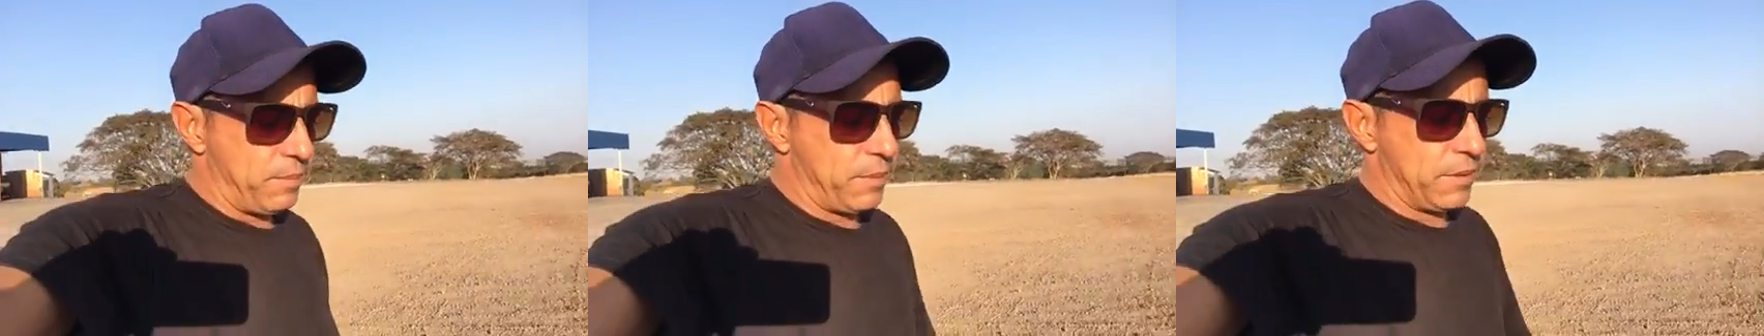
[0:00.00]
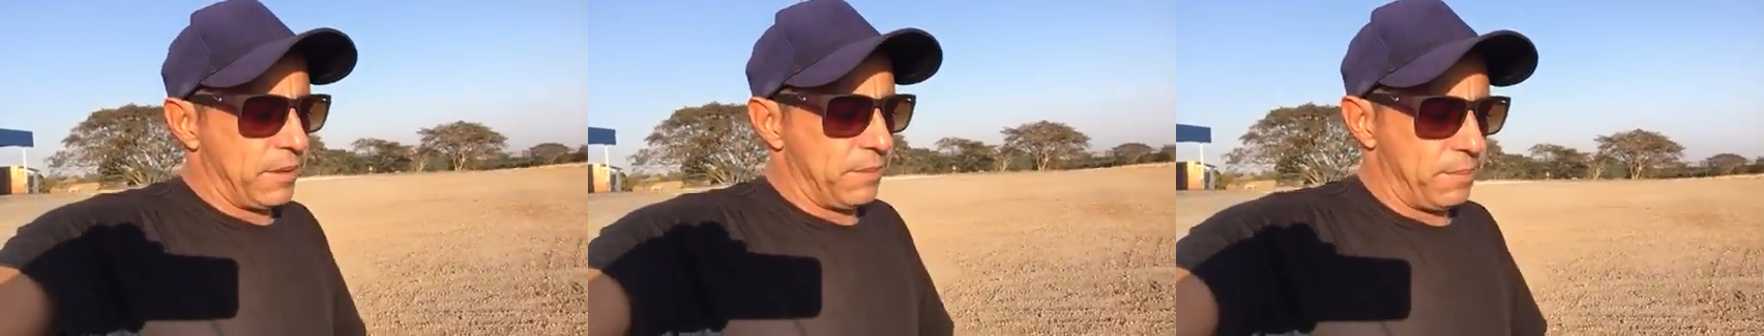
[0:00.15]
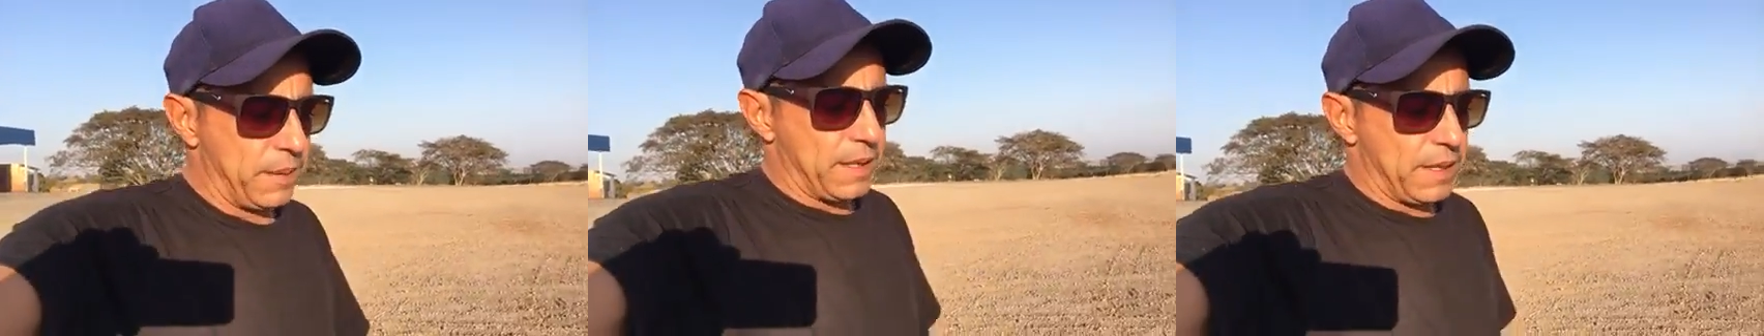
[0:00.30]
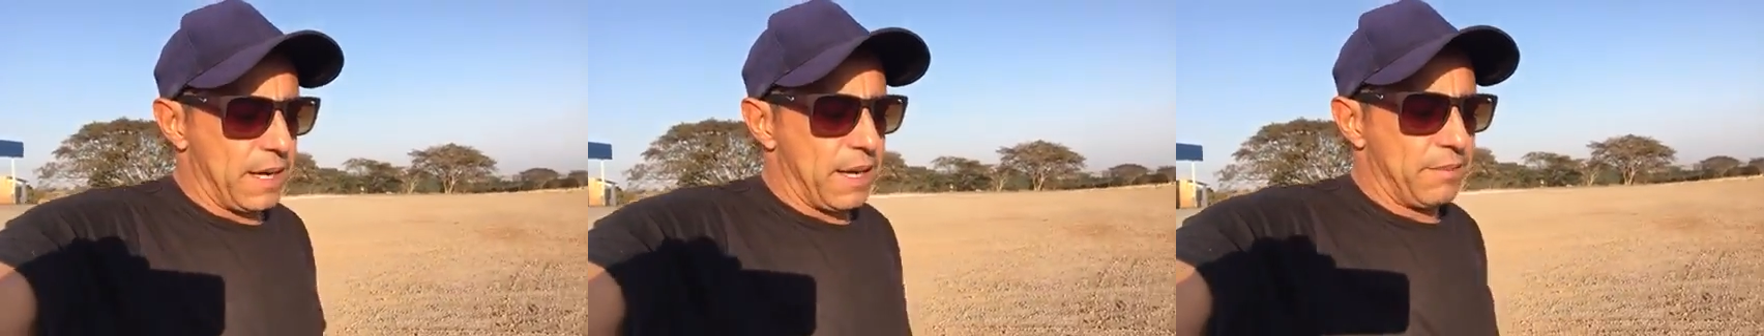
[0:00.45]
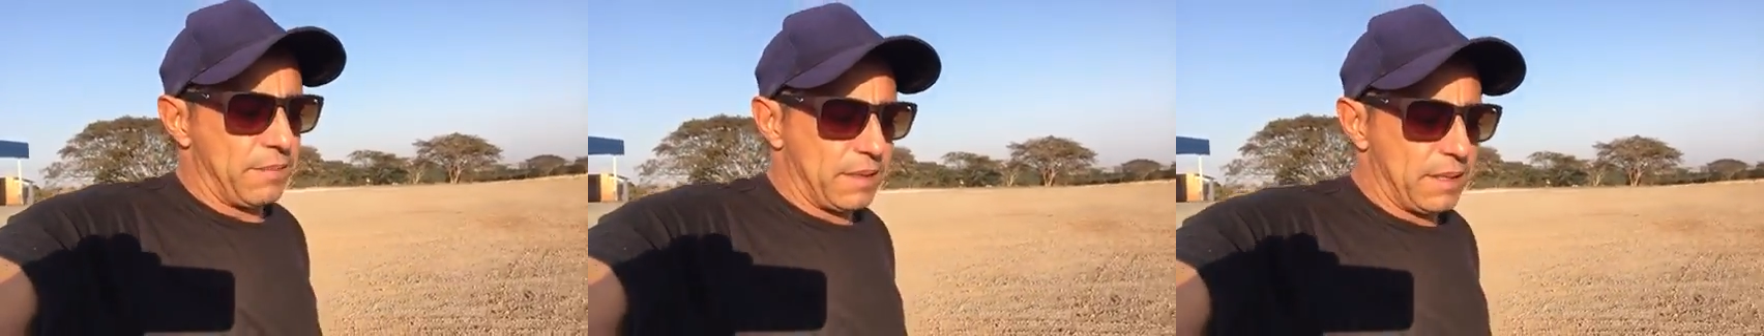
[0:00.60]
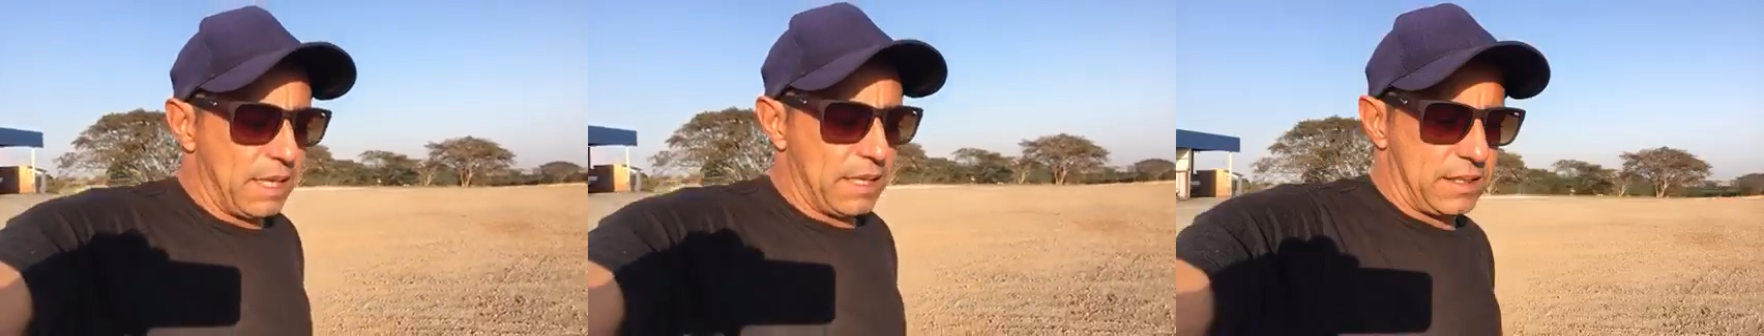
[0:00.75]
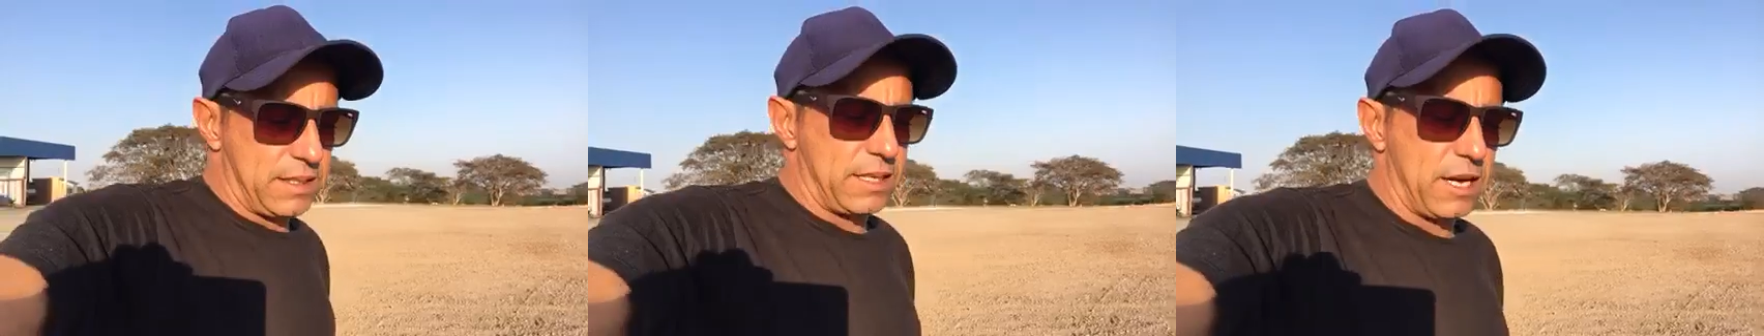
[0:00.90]
poder pegar e
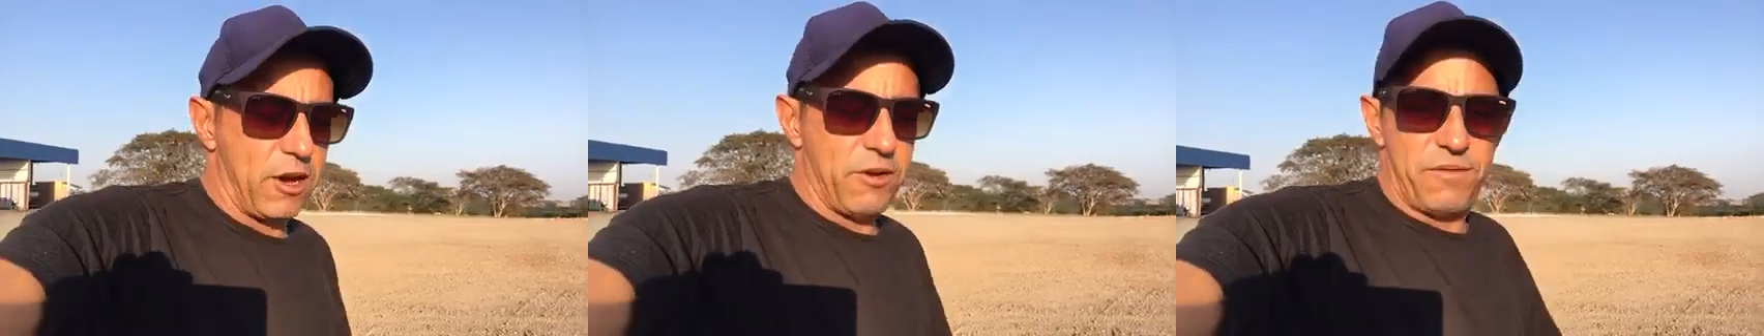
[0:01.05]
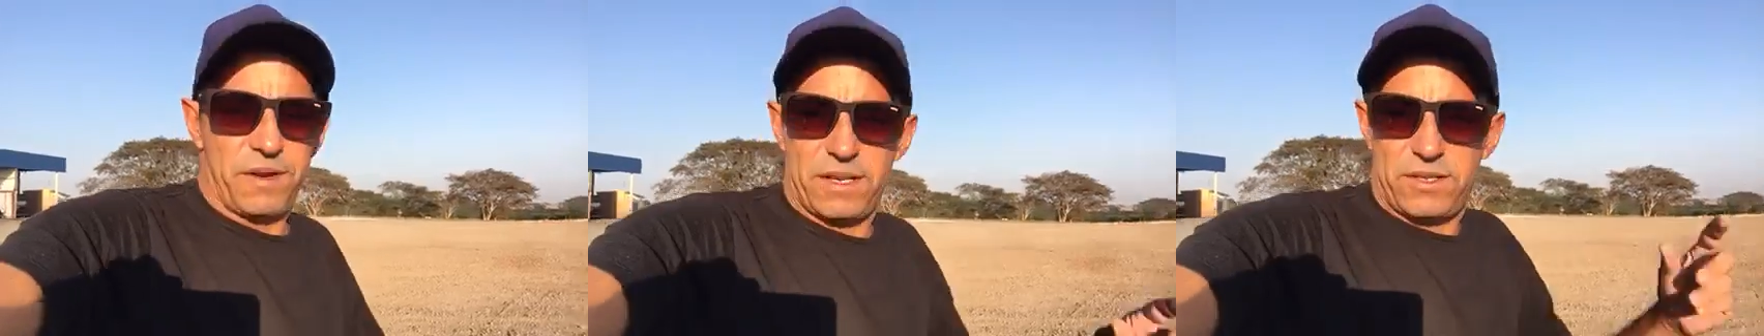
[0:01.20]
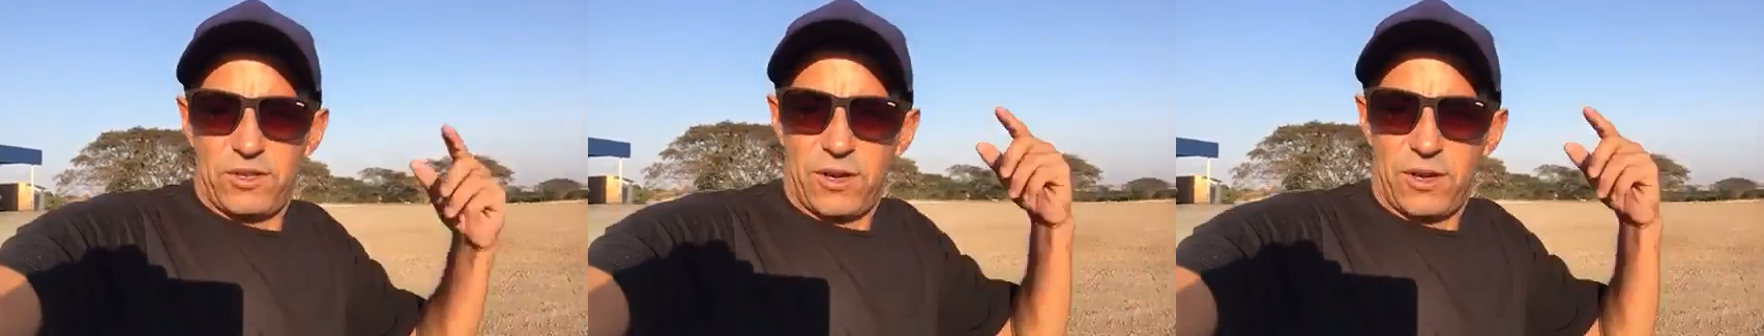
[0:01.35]
mandar salve aí.